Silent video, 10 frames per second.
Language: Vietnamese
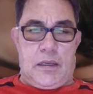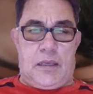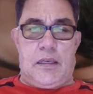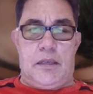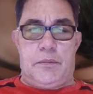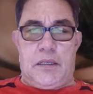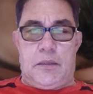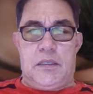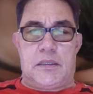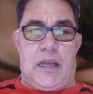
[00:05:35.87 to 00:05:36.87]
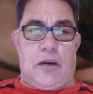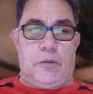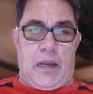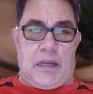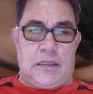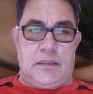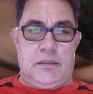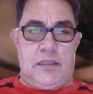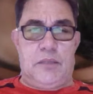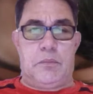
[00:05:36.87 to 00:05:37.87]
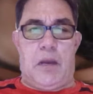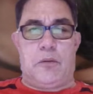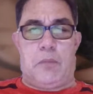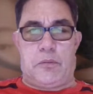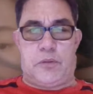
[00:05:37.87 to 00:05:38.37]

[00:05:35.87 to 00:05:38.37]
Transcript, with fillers: Khi y vừa bước vào màn chướng khí bao bọc